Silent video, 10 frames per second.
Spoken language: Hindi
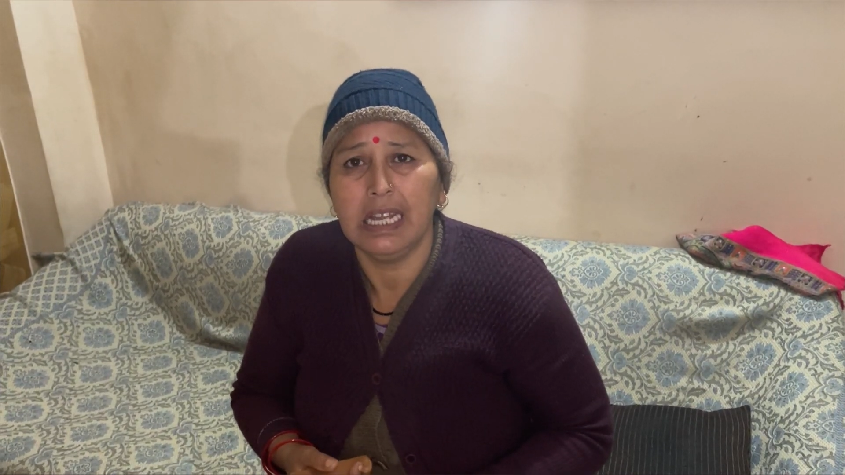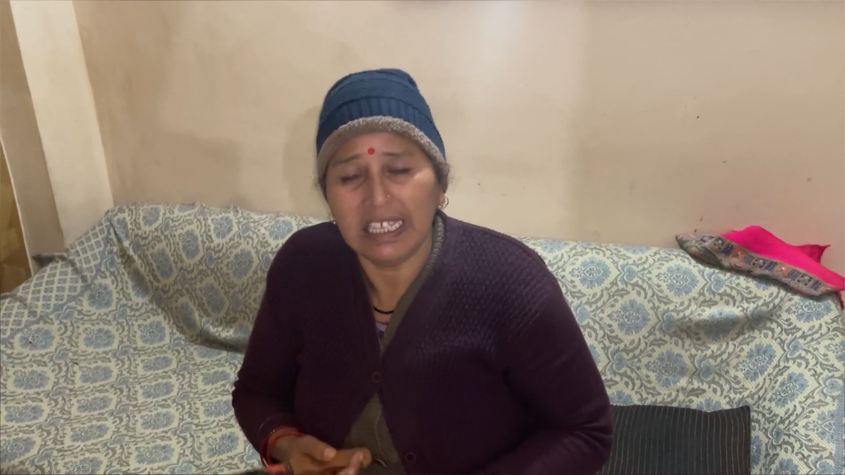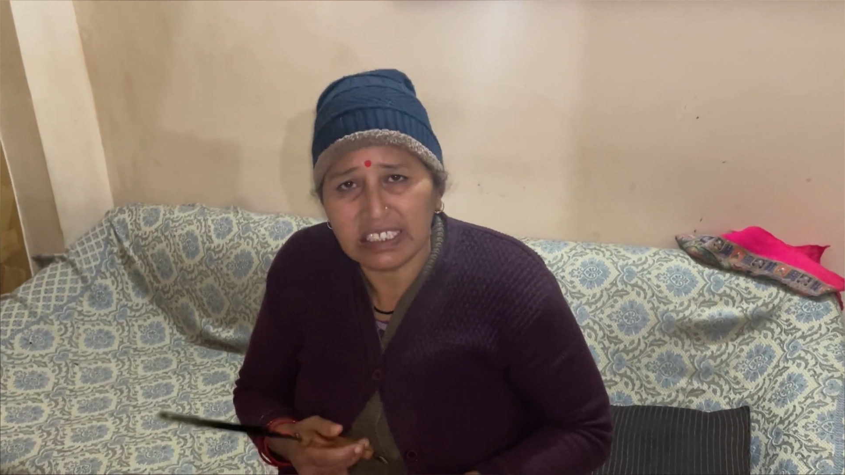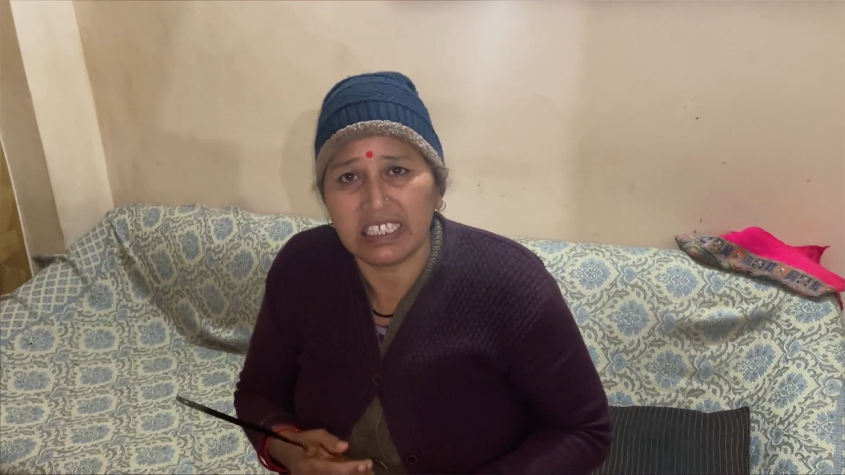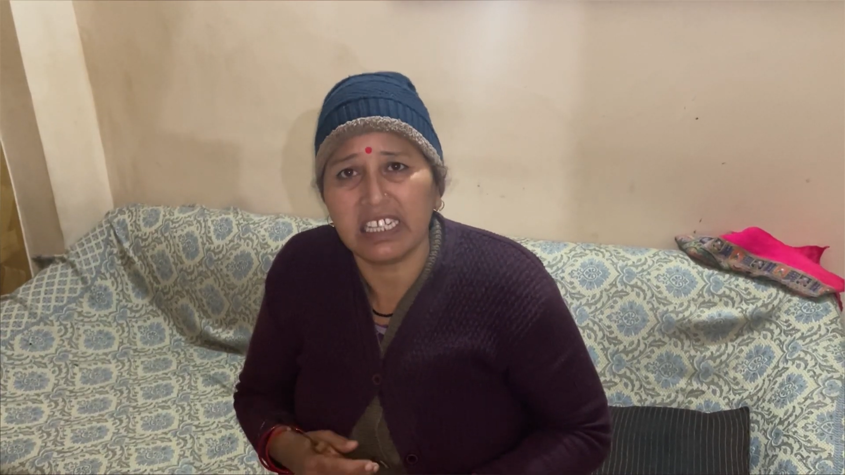
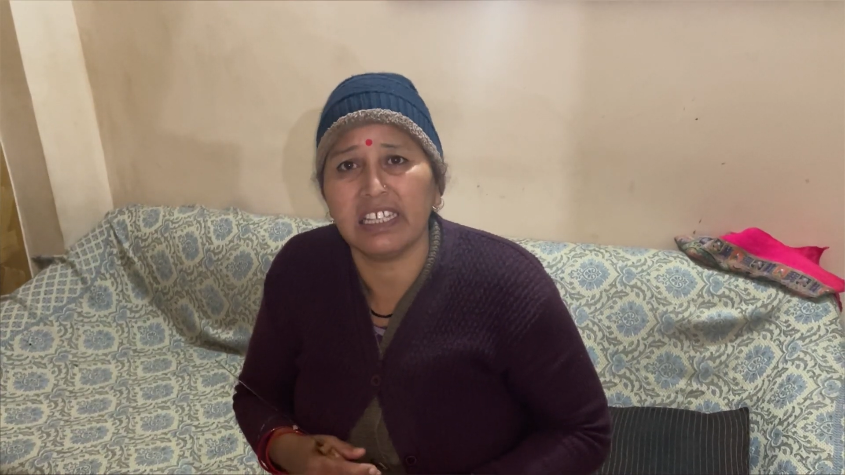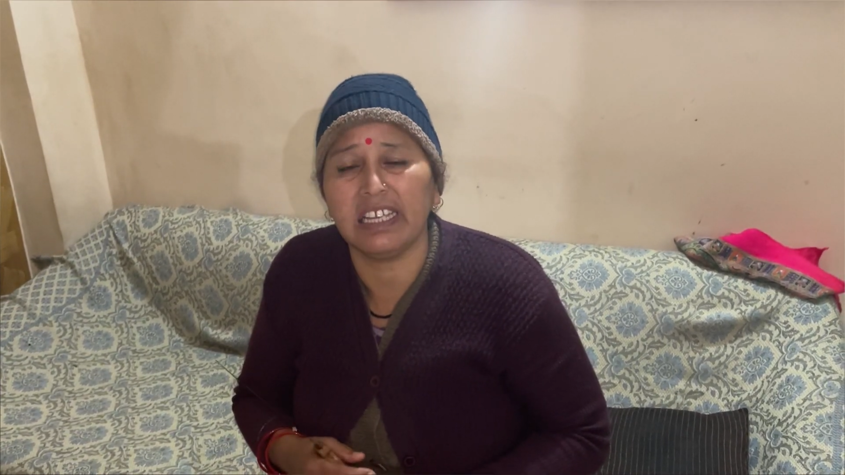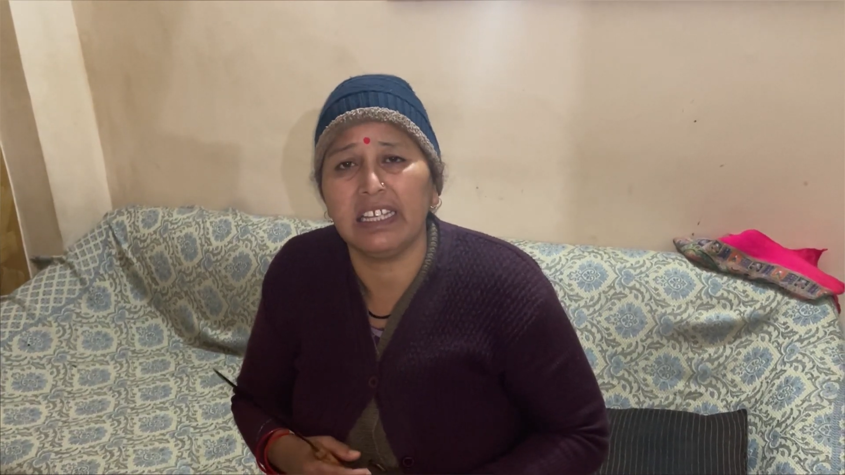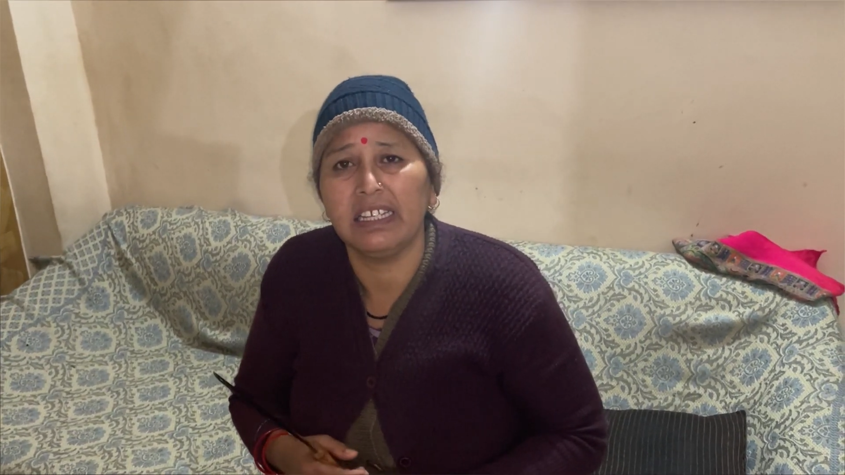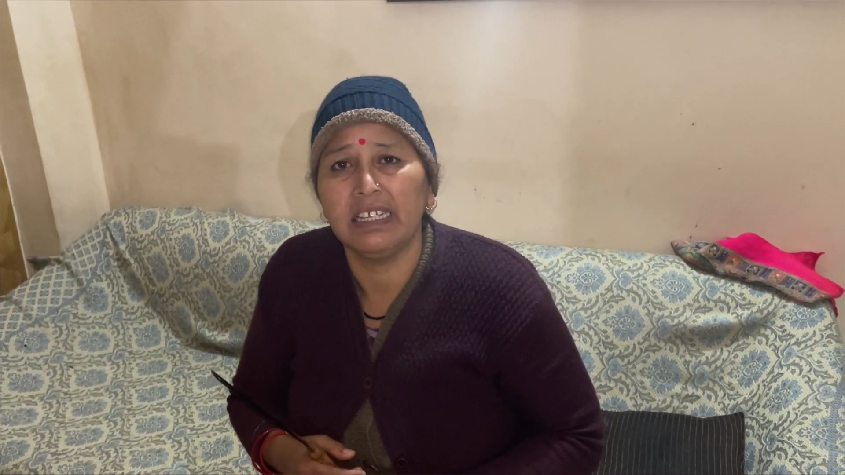ऐसे देखते
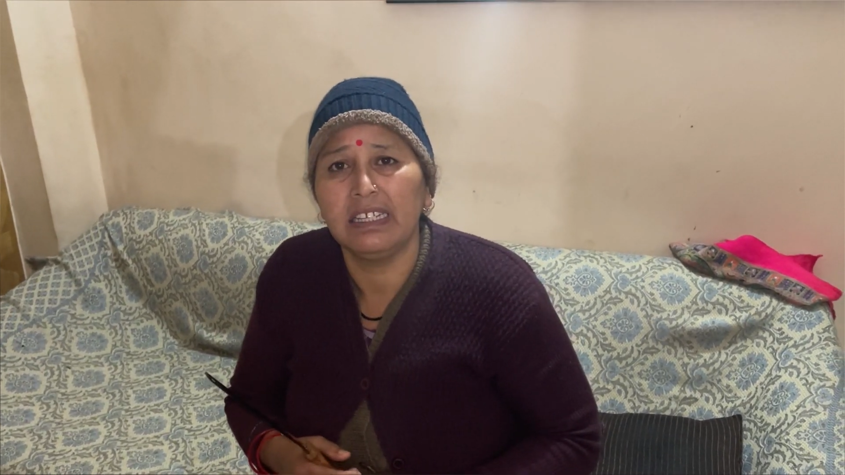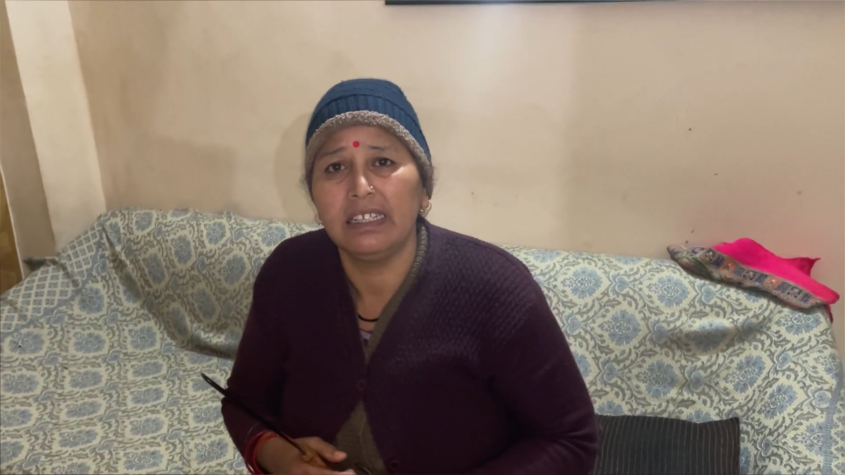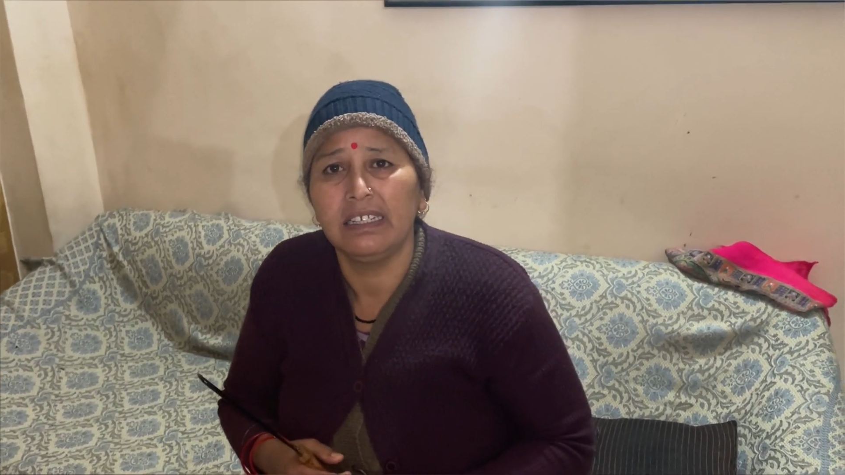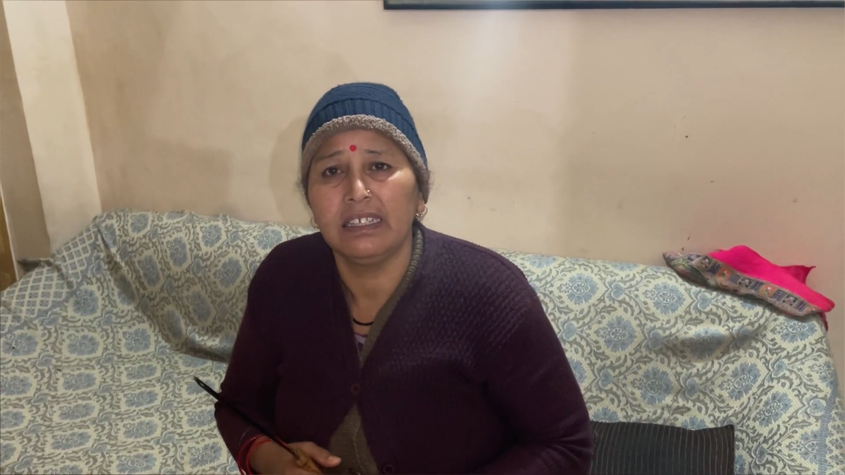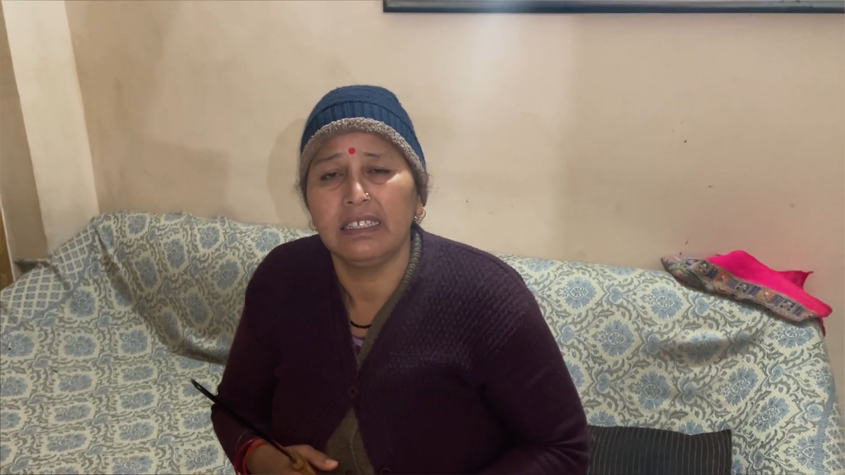हैं
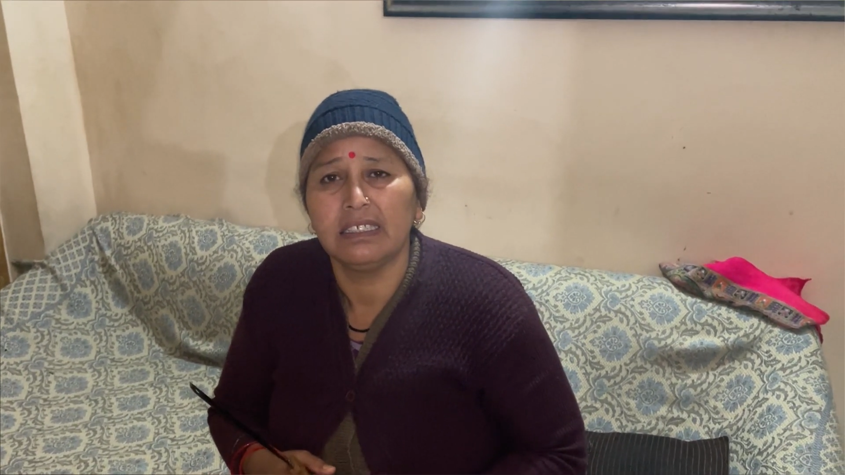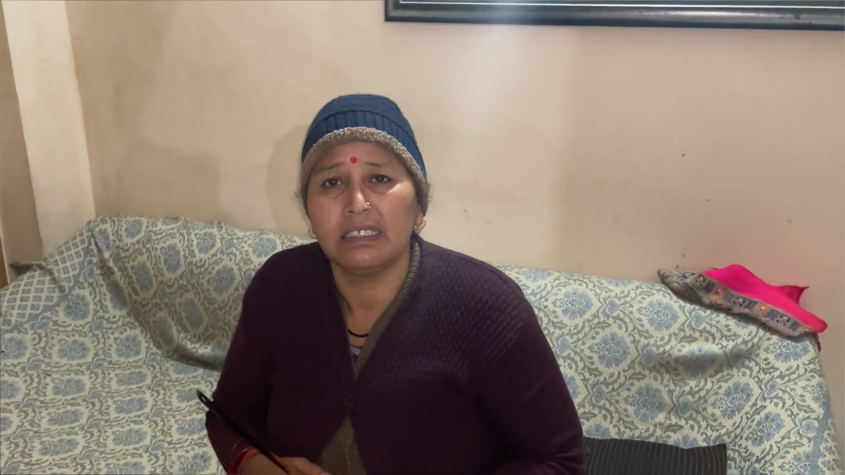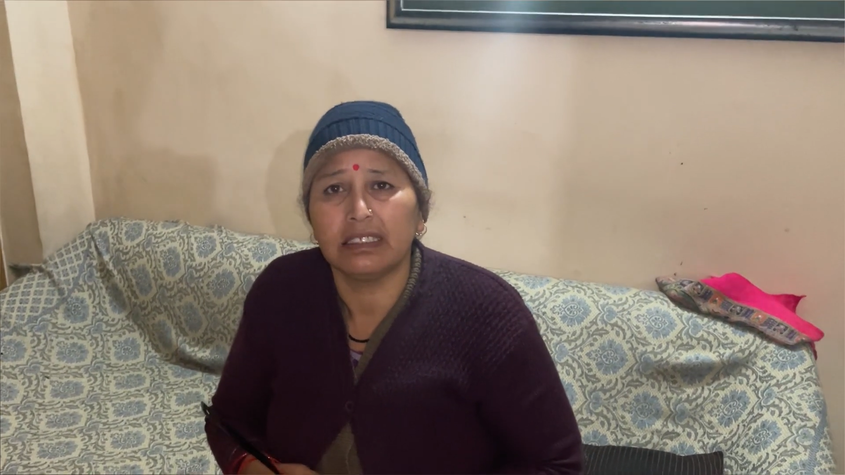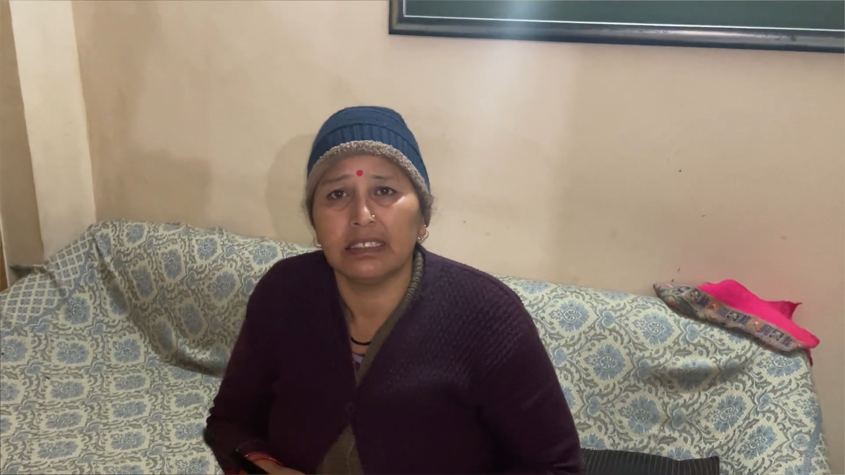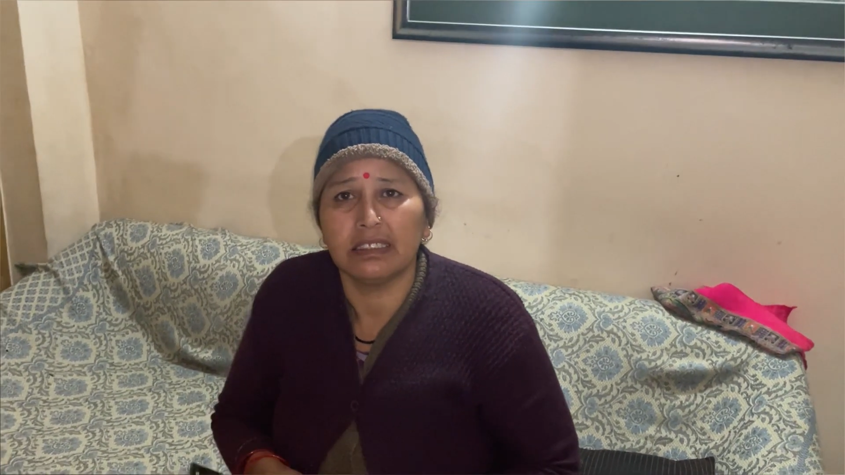ठीक